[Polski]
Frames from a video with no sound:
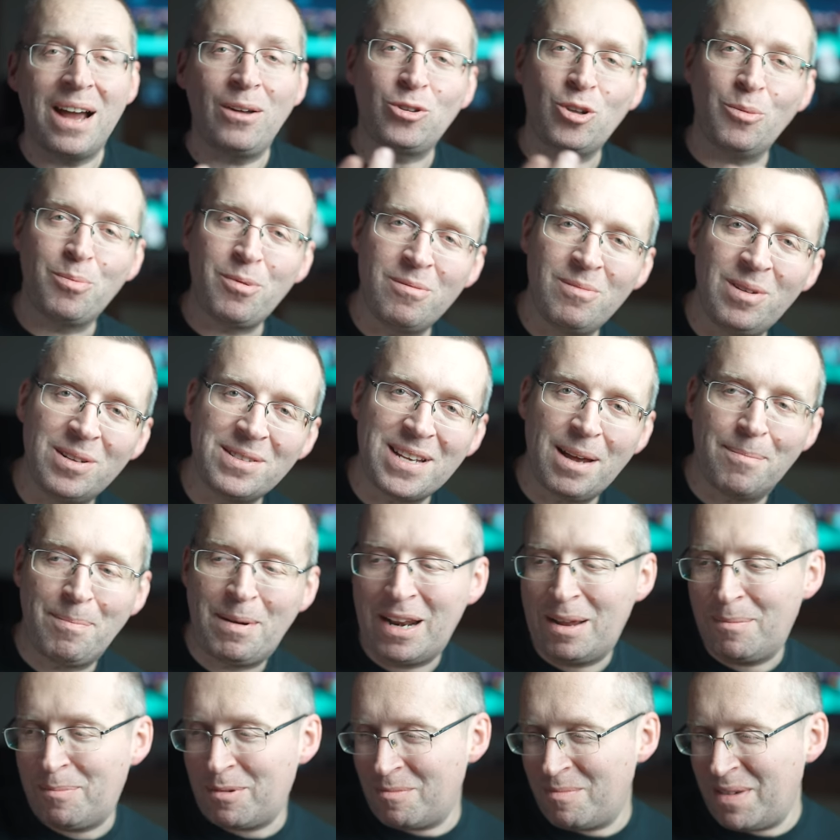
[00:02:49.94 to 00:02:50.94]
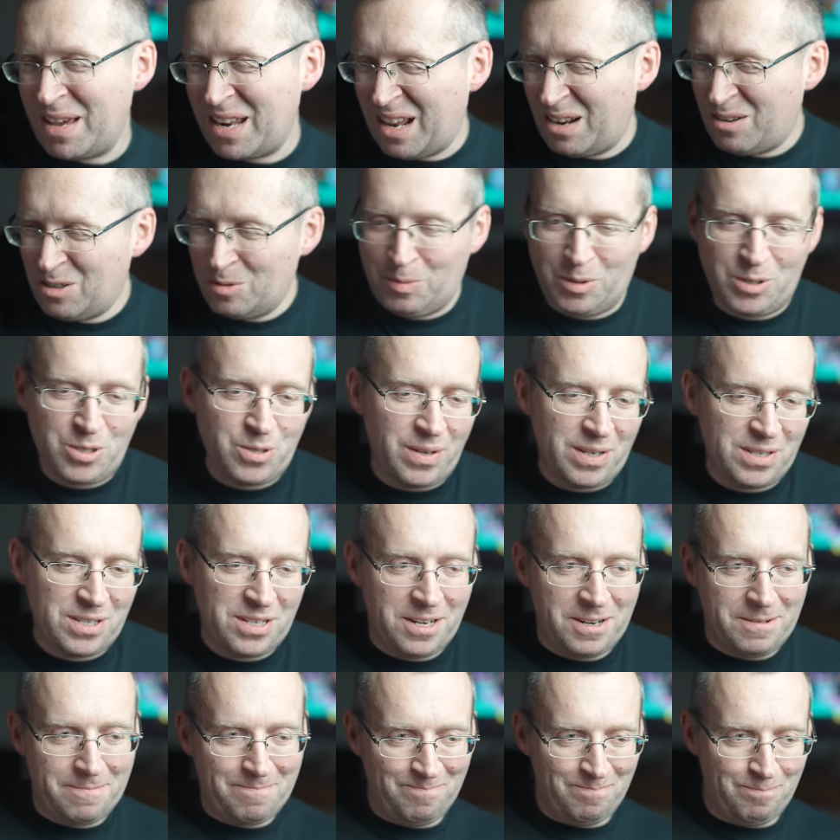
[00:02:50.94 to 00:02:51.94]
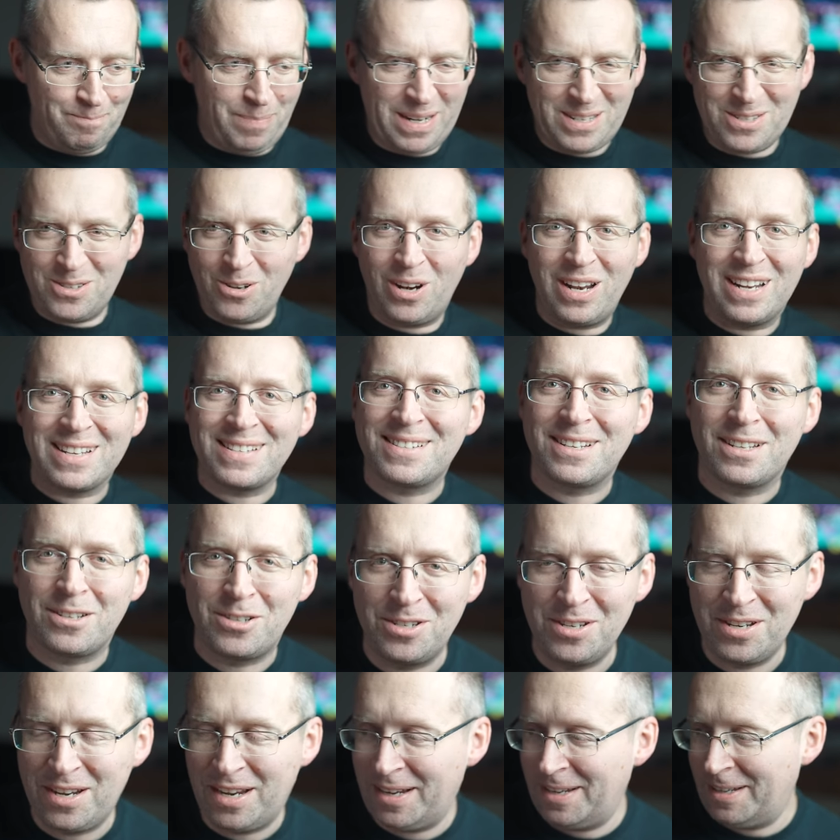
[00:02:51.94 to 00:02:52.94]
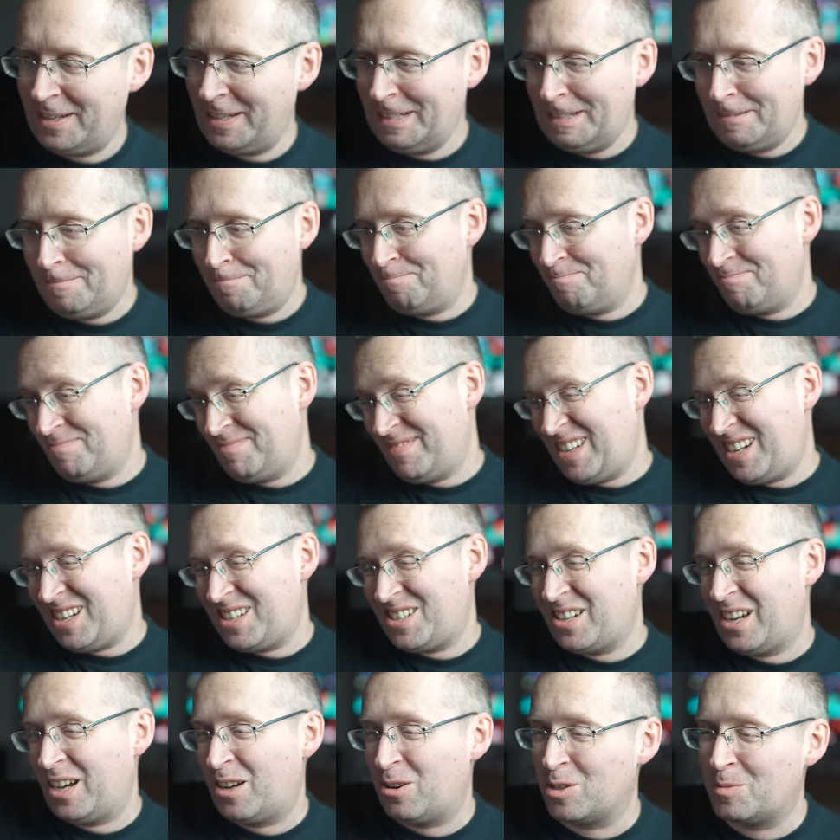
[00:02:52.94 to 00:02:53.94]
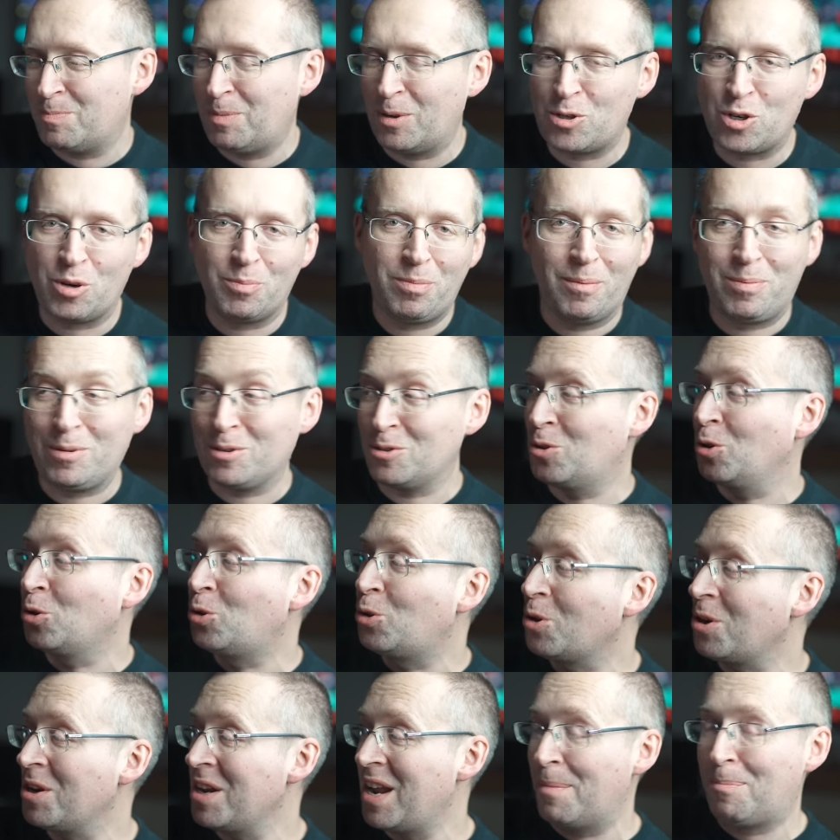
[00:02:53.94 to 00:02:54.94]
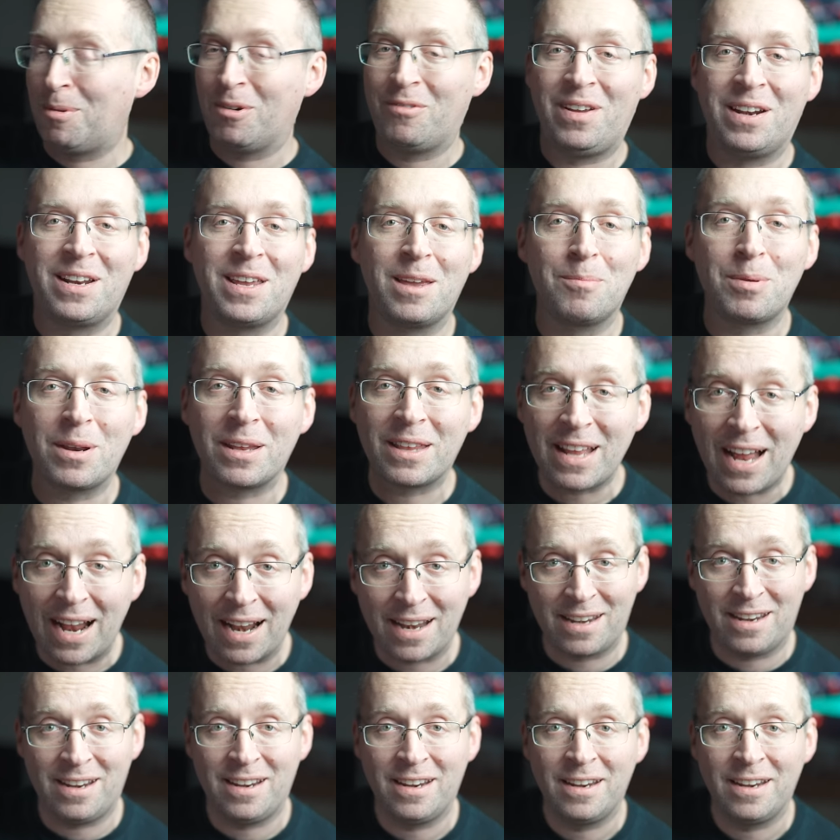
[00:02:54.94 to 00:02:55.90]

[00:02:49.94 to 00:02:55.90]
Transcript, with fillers: autopromocja pana premiera rozpoczęła się bardzo klasycznie. E, Rysiek rozpoczął po prostu turnę po Wielkiej Brytanii.